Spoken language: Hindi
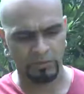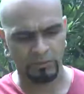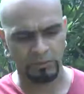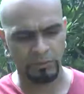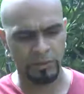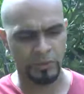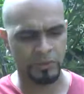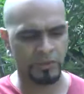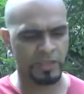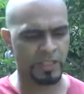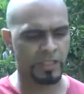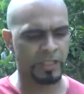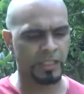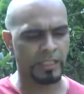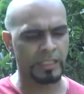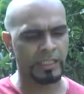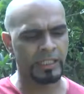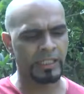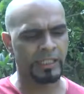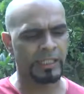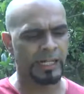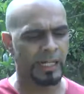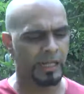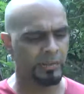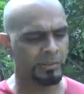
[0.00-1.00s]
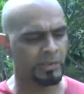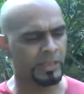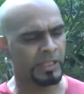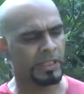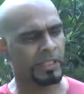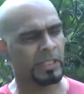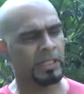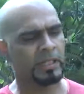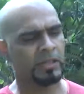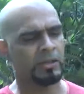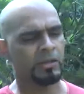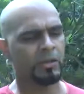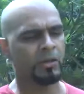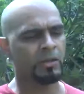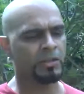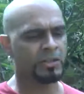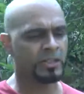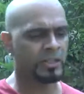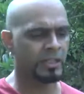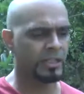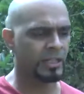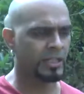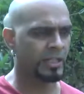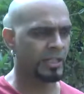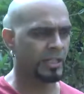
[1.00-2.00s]
म्यूज़िक के लिए ग्रैमी है
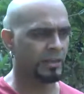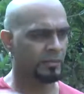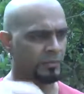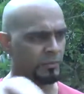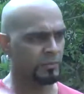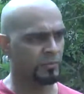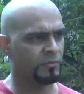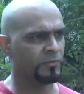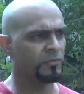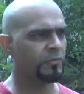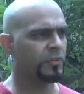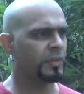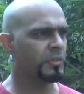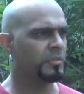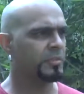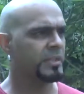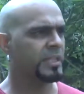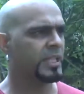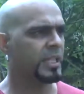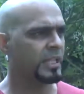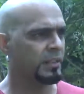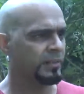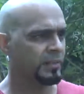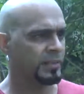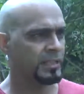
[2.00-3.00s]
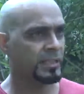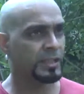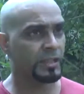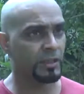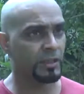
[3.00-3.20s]
ऑस्कर है फिल्म के लिए वैसे